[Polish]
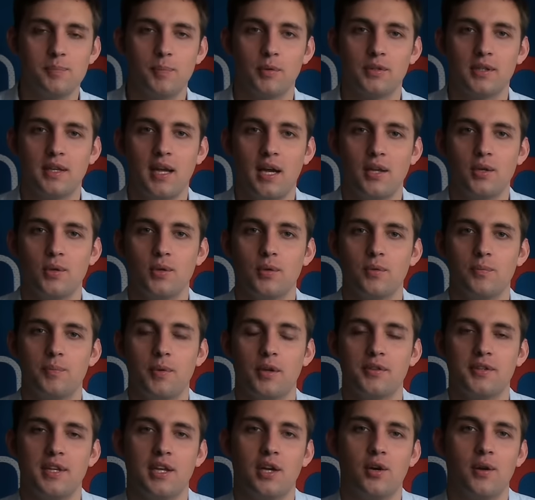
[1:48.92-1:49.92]
spotkaniu
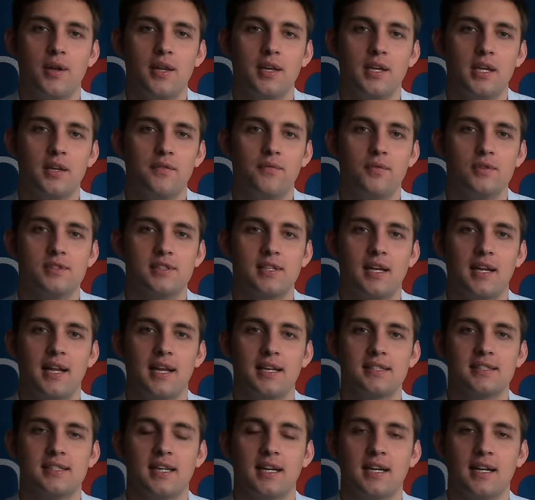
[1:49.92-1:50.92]
piątej kolejki futsal
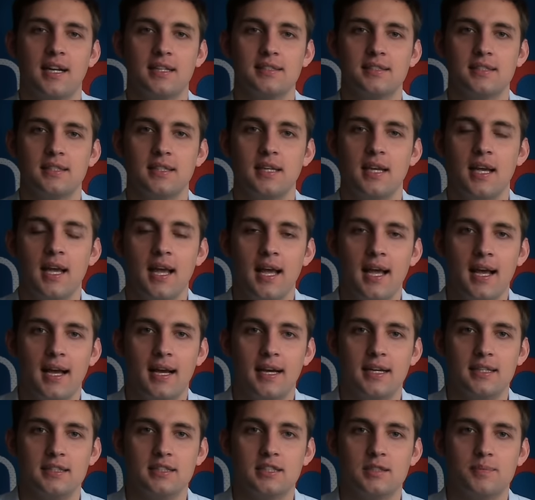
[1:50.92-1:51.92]
Ekstraklasy
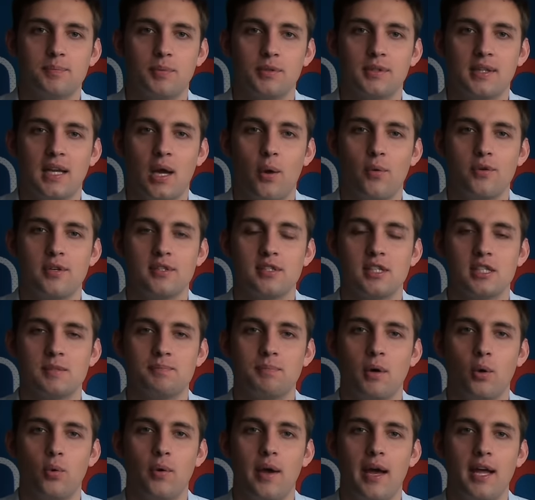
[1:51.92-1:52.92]
e, spotkały się
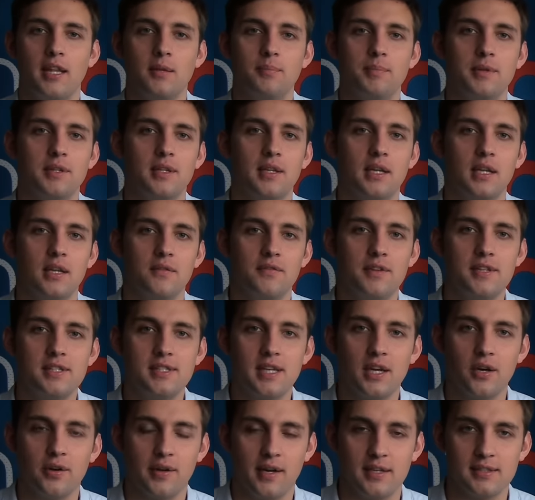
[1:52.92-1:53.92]
zespoły Nbit
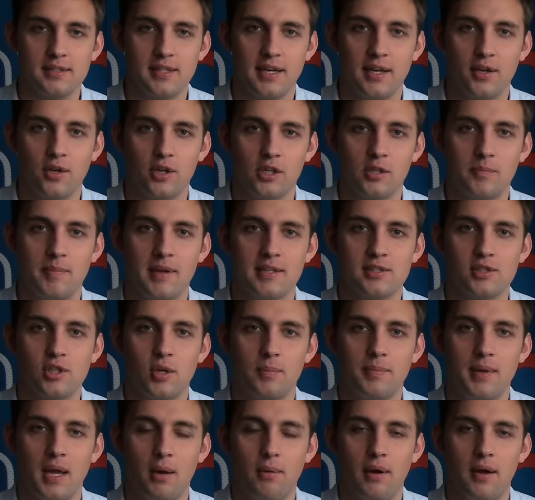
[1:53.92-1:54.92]
Gliwice oraz Rekord
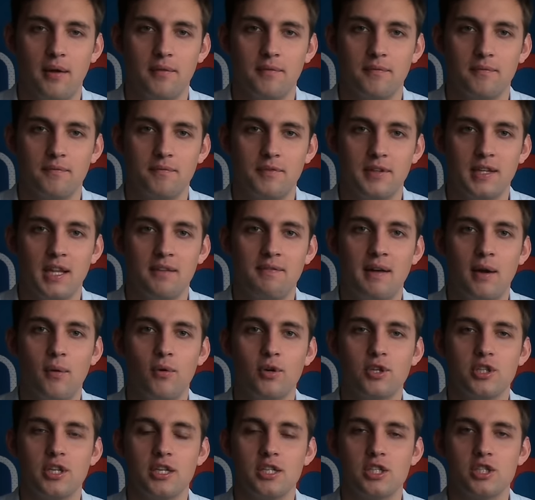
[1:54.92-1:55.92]
Bielsko-Biała.
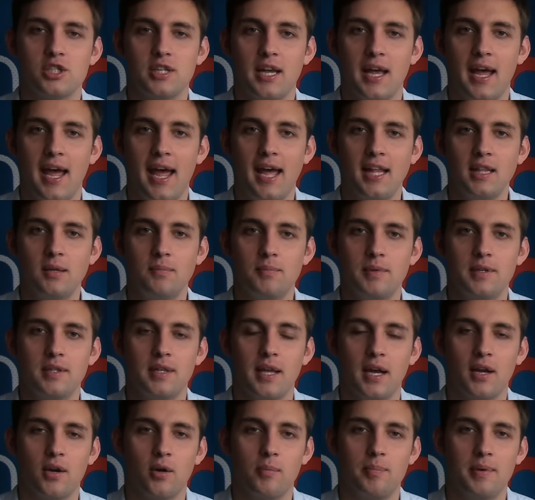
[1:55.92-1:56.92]
Wydawało się, że Nbit
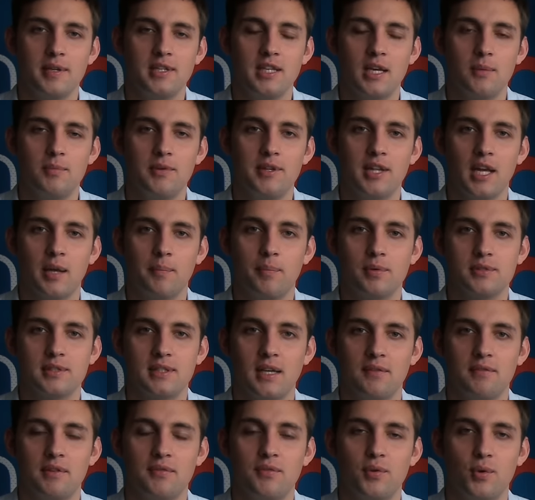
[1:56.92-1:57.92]
jako Beniaminek
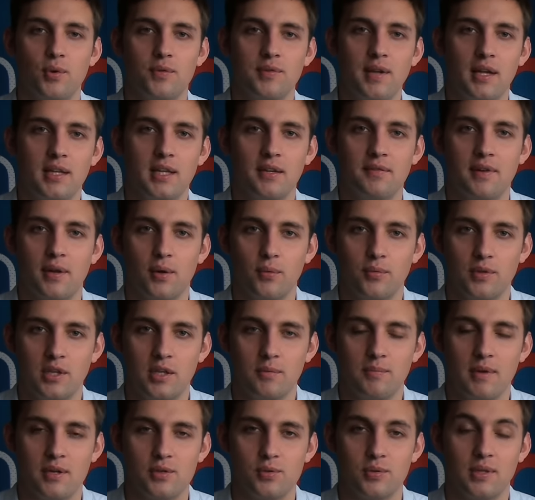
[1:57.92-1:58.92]
postawi wyrównane
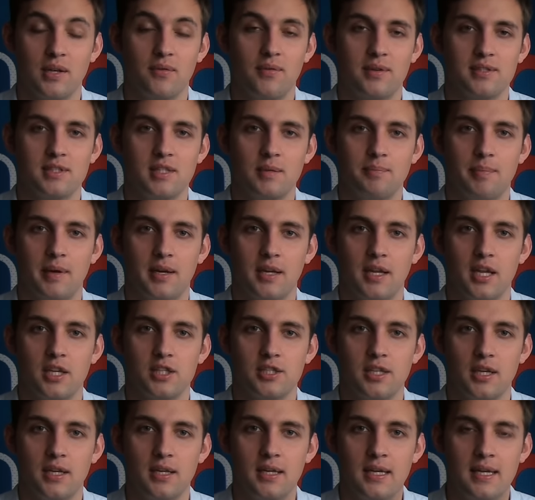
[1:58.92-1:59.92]
warunki meczu na własnym
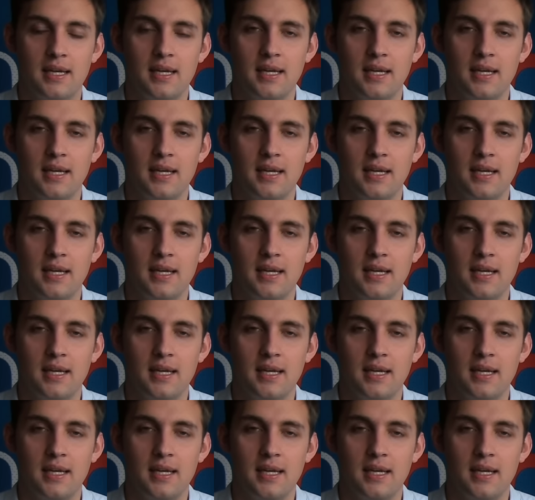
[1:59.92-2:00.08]
parkiecie,